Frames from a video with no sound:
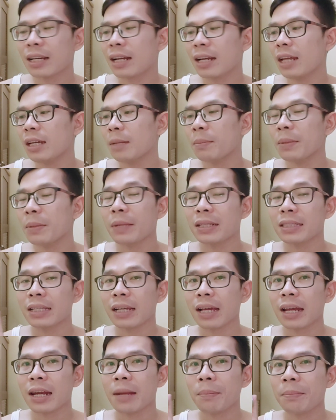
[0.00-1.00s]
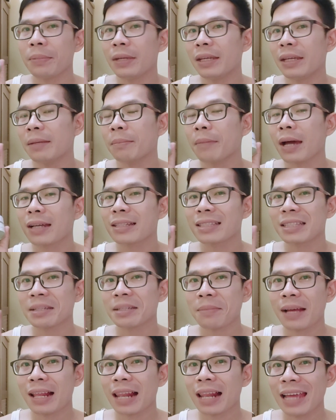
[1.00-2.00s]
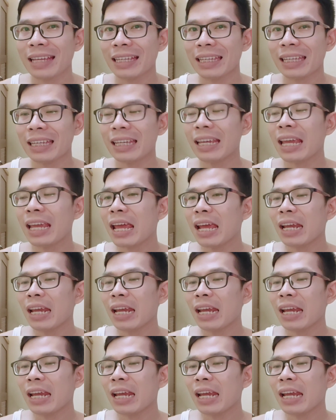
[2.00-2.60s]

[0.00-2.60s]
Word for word: Nah, ini membersihkan lebih maksimal lagi.